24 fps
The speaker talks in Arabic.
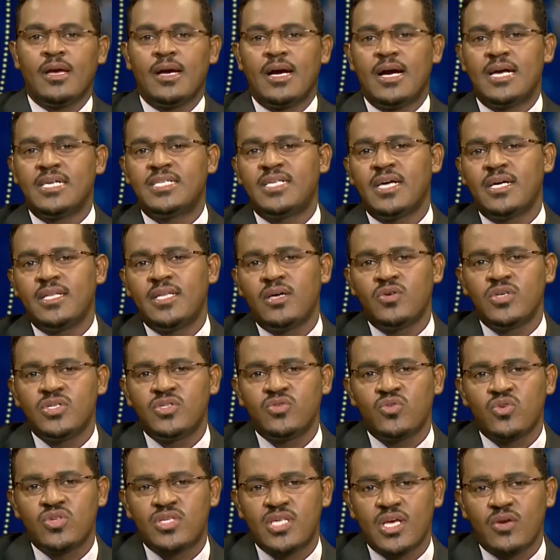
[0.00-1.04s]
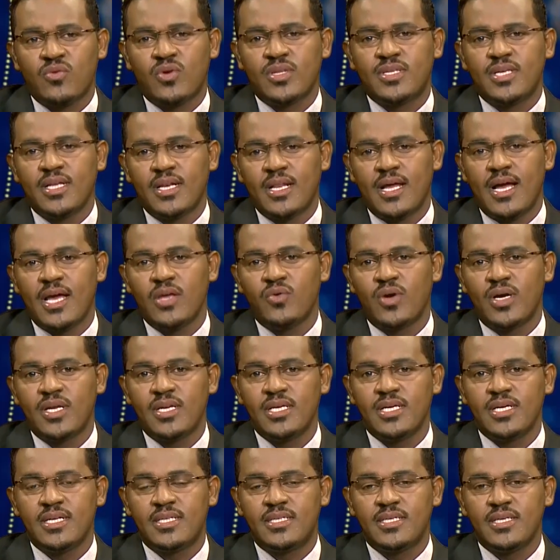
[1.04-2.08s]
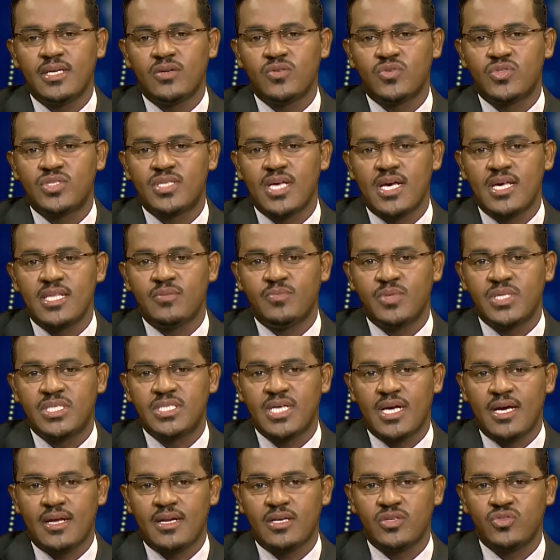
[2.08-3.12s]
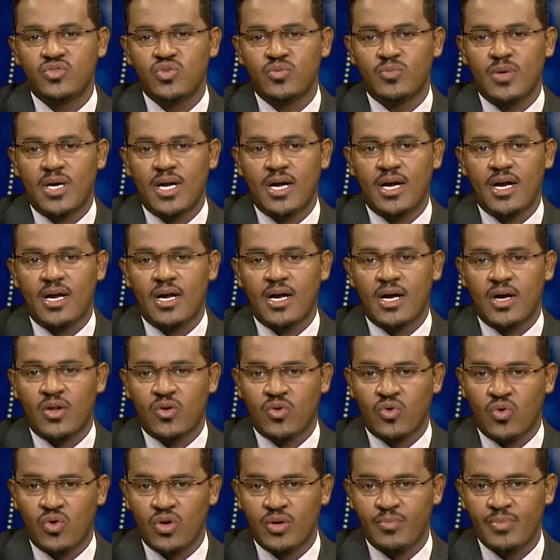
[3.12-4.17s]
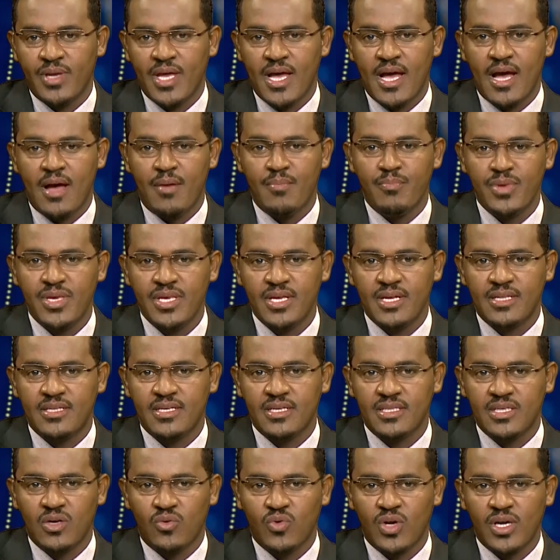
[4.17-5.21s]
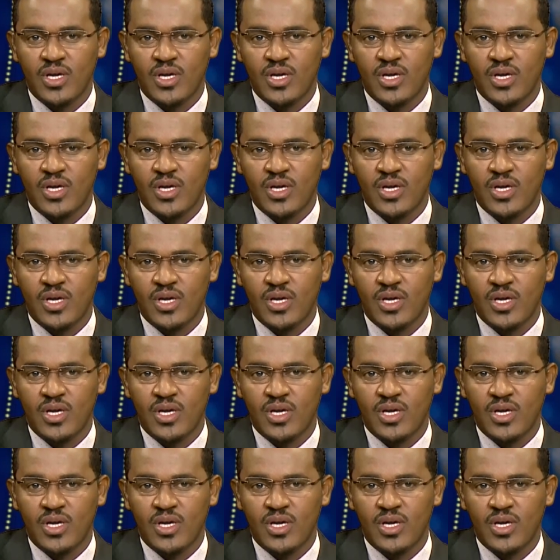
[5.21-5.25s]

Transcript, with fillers: أشاد وزير الثروة الحيوانية الأستاذ بشارة جمعة أرور بأهمية دور